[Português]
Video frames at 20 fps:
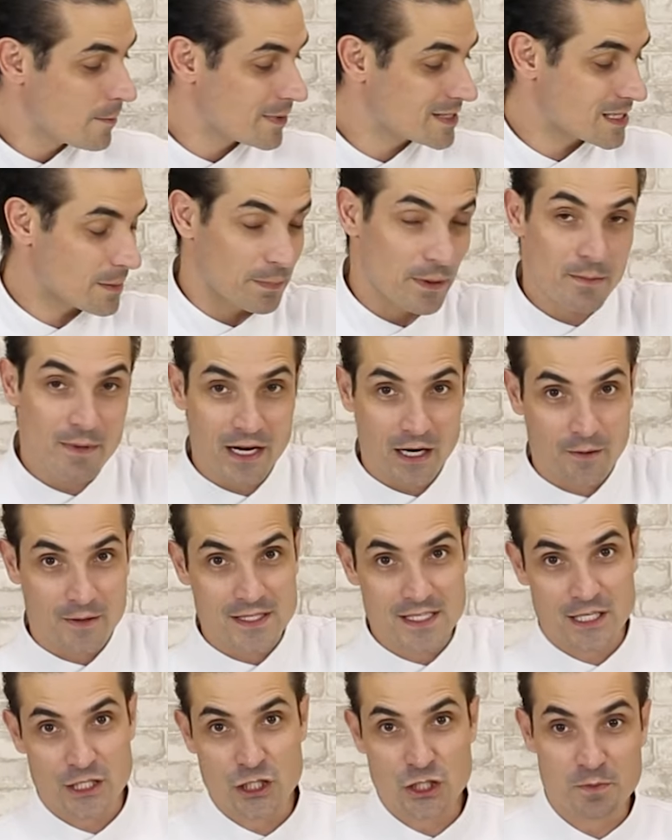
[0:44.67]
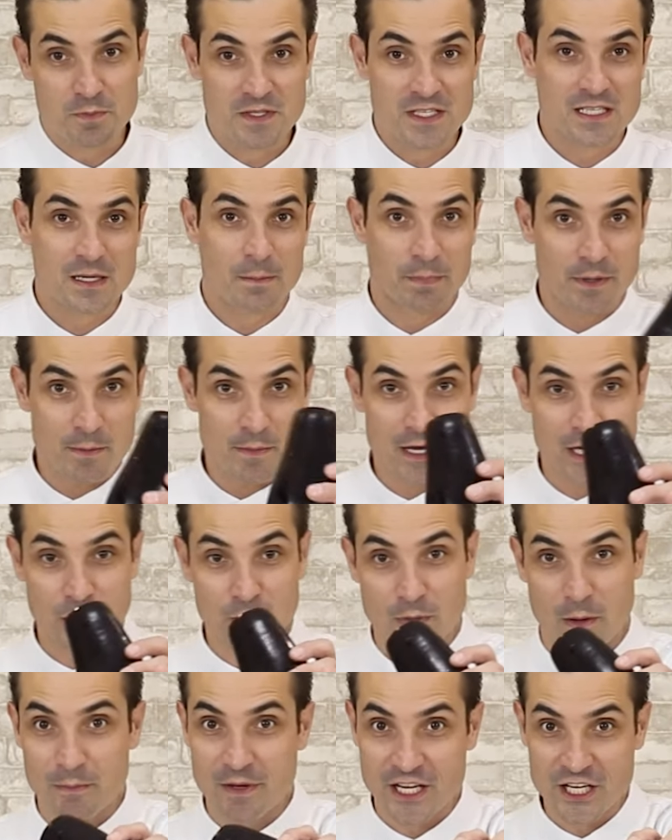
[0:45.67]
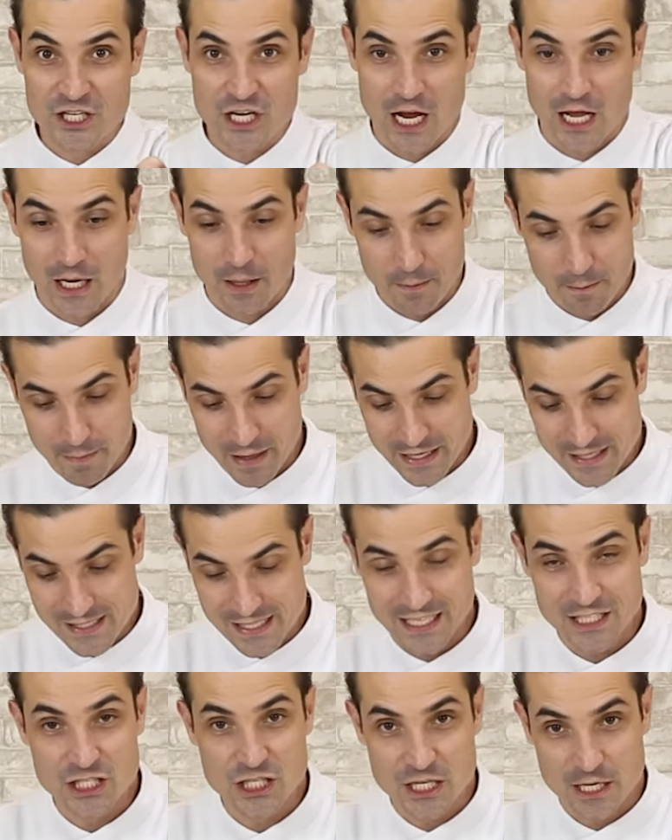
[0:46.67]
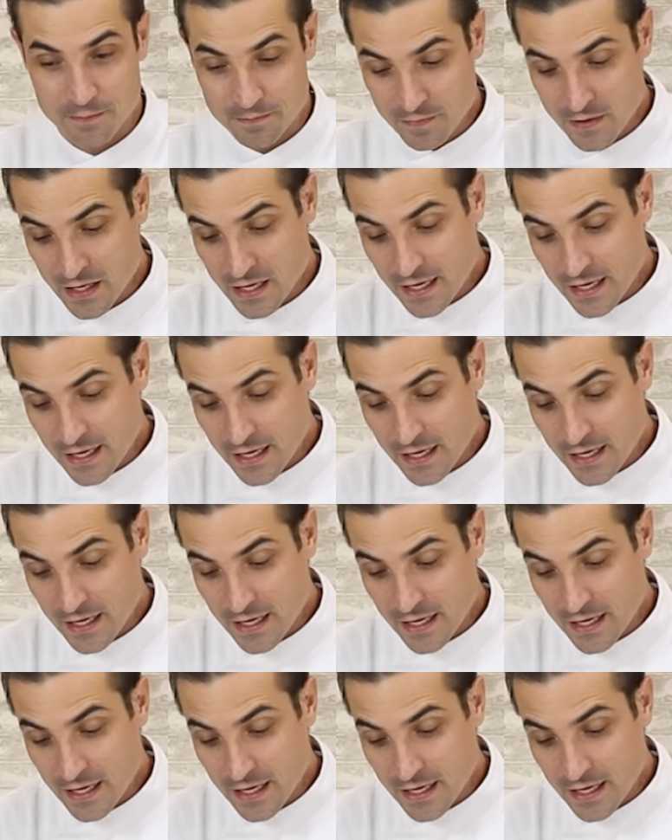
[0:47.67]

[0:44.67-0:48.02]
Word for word: Mas a primeira coisa que a gente precisa, primeiro, é de uma berinjela bem sadia.